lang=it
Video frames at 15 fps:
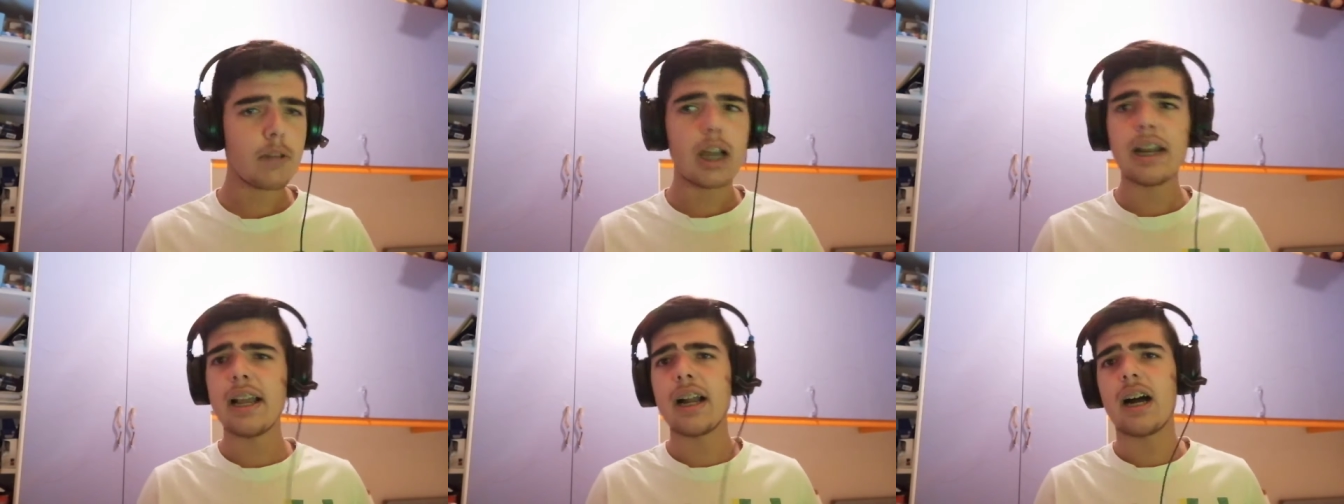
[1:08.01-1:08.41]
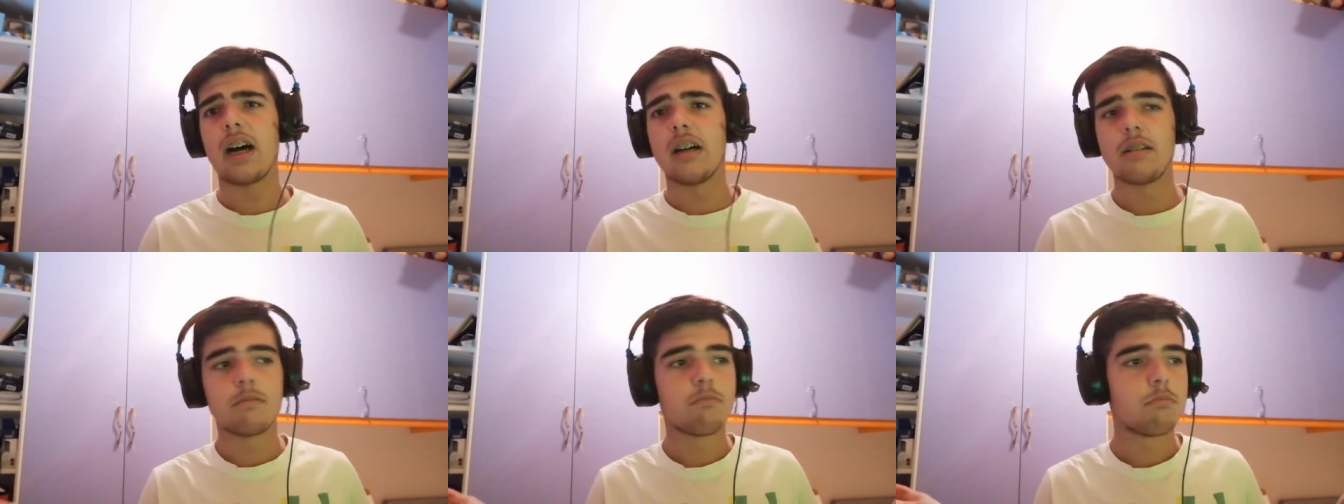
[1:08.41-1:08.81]

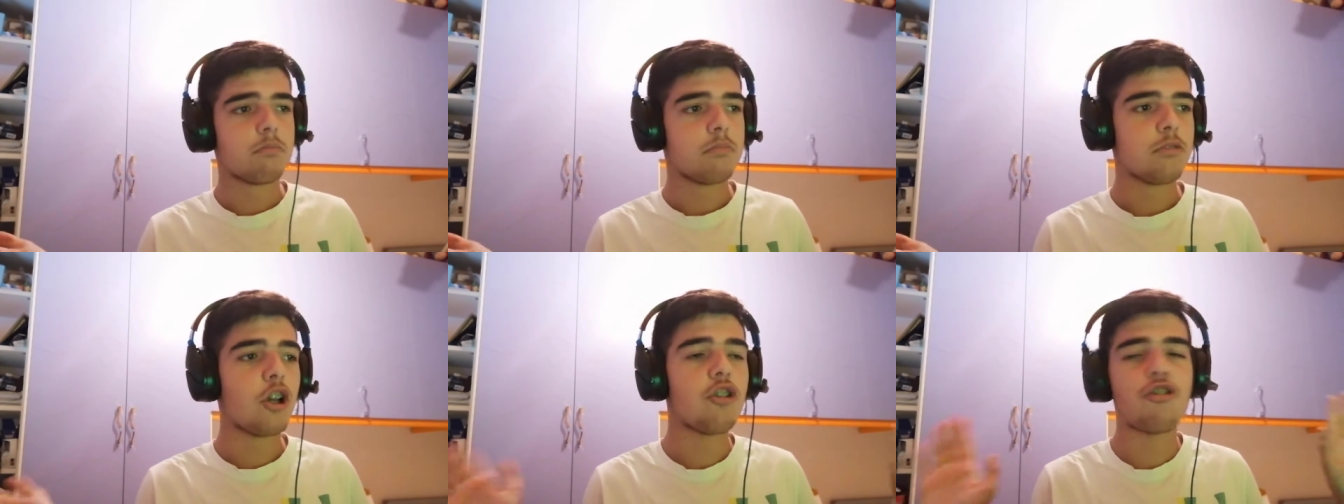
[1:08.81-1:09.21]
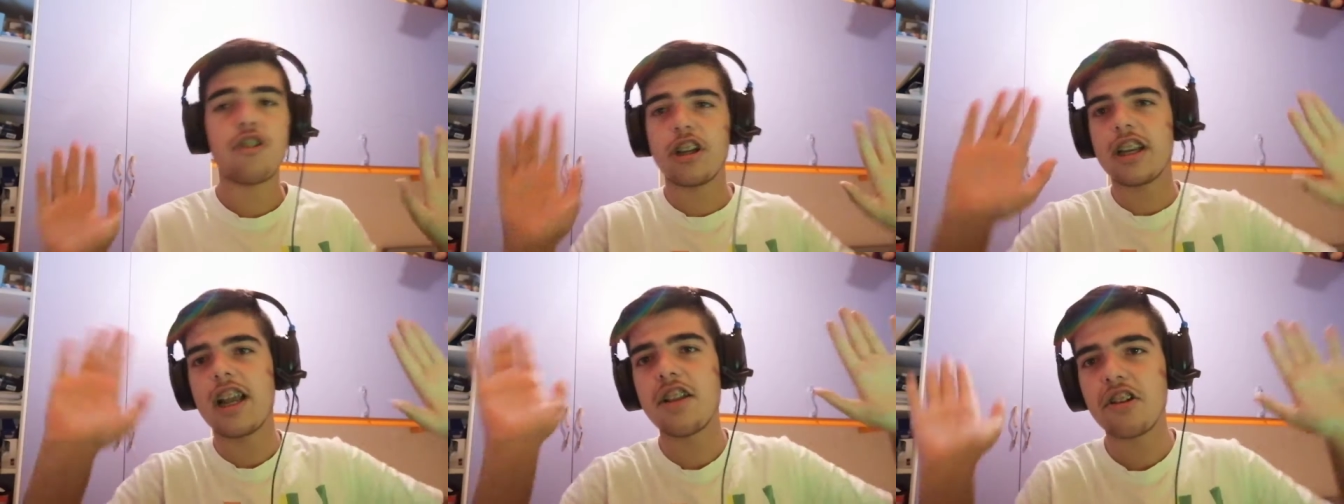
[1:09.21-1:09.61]
Raga, non ci
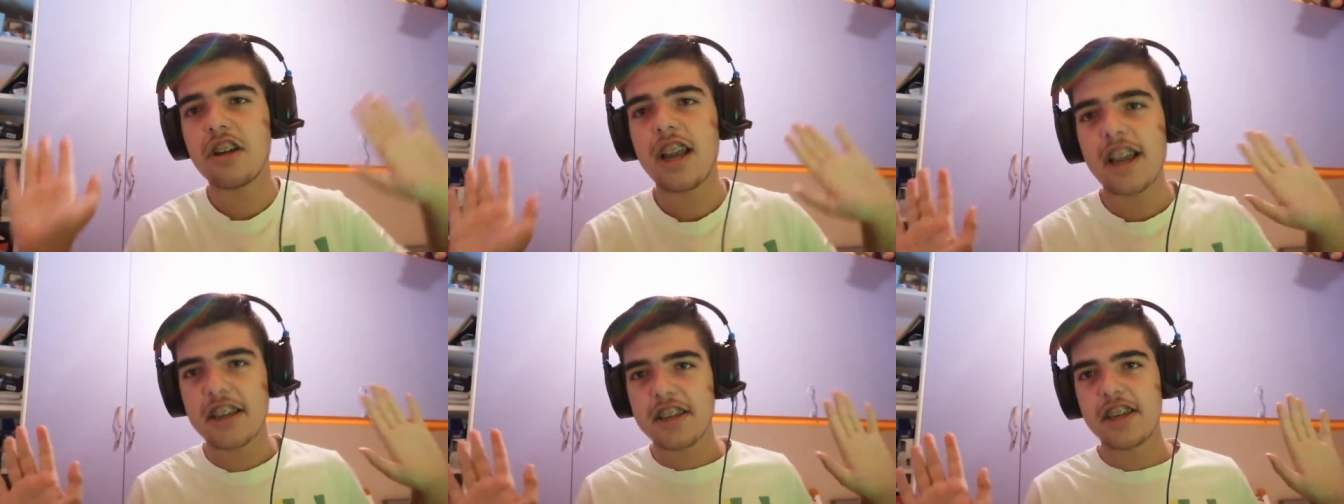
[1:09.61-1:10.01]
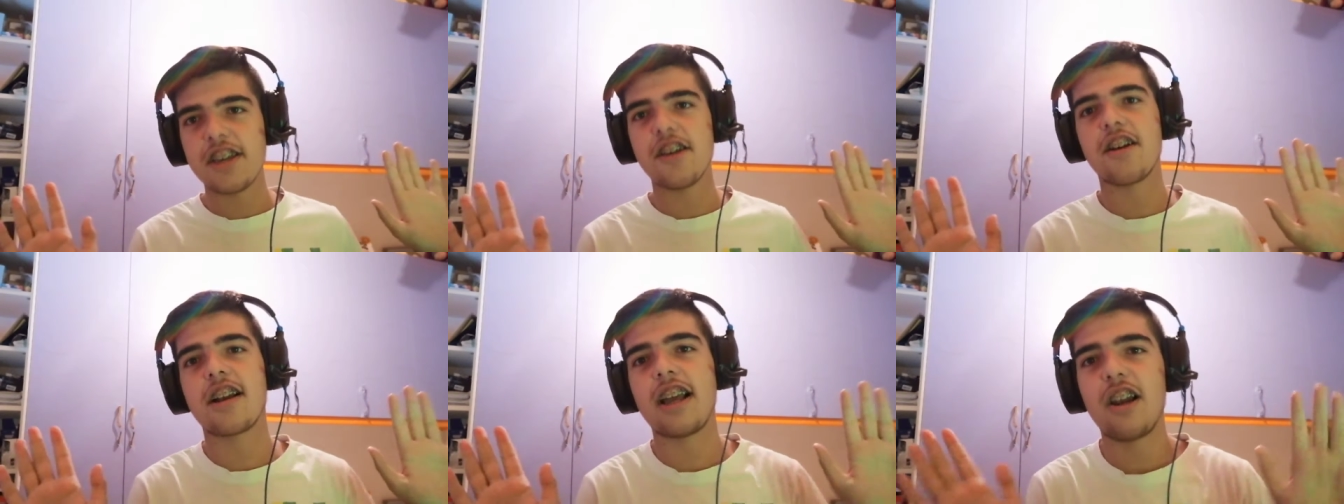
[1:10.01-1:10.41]
credo
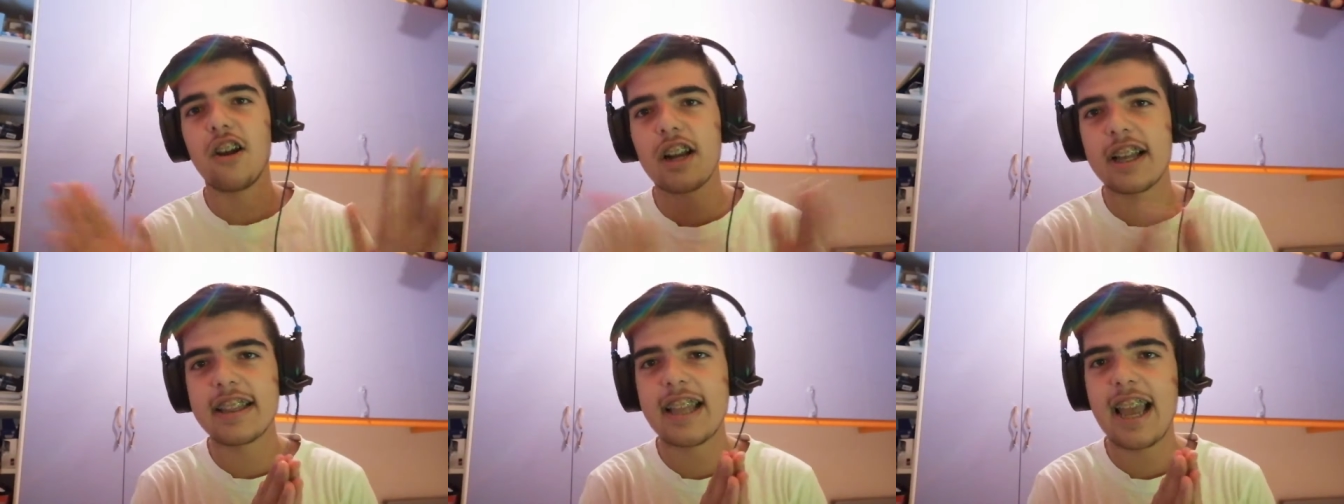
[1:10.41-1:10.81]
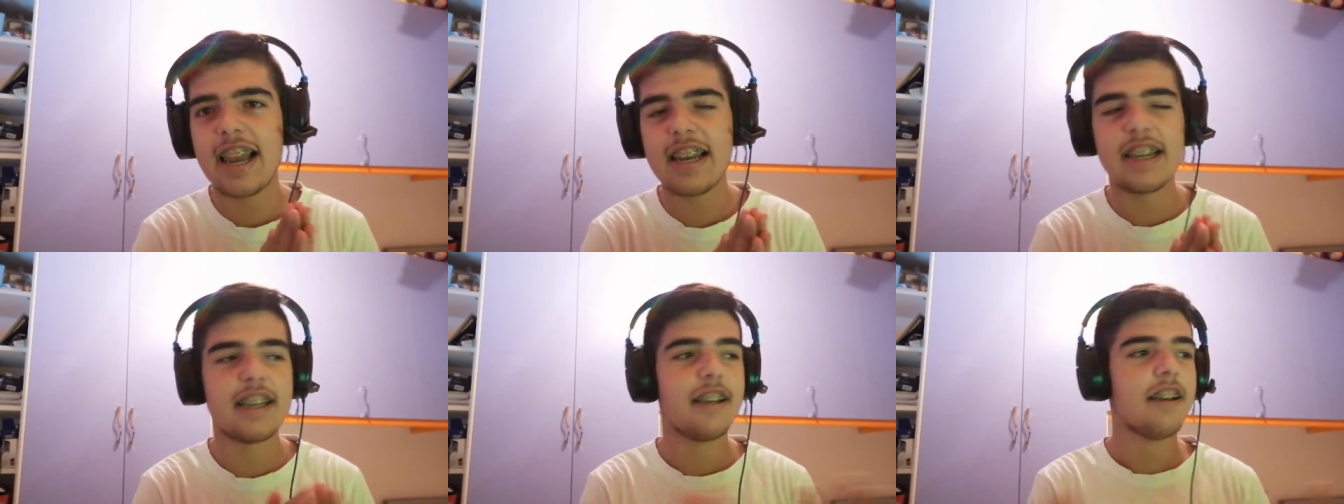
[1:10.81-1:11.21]
neanch'io che
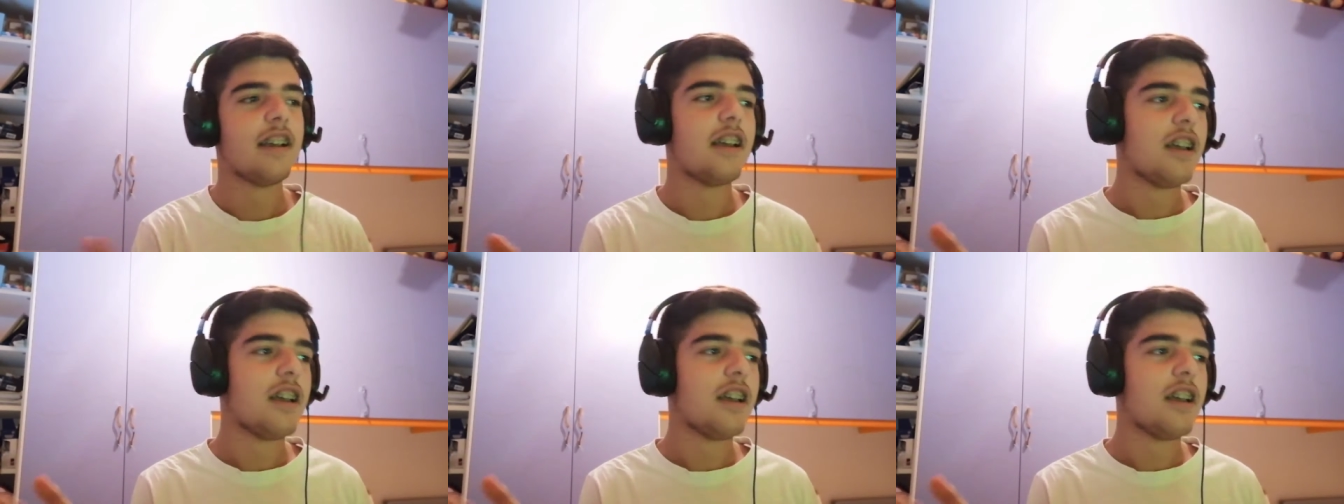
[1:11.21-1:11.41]
Locatelli